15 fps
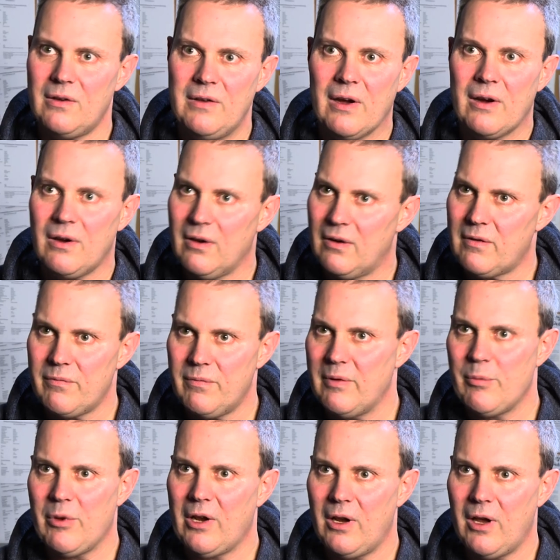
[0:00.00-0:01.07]
Gedanken, als
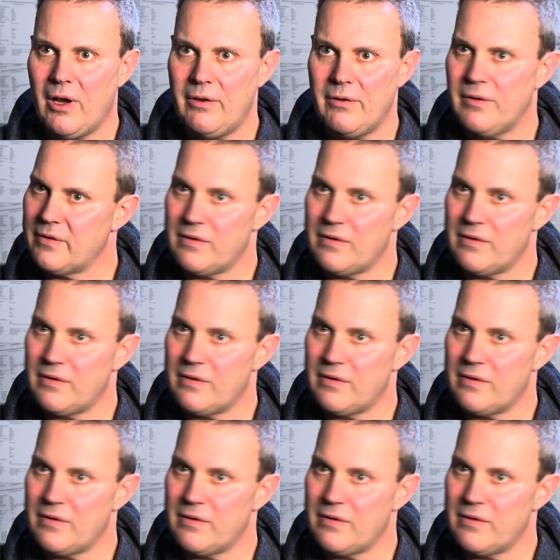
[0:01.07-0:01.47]
wenn man alleine ist.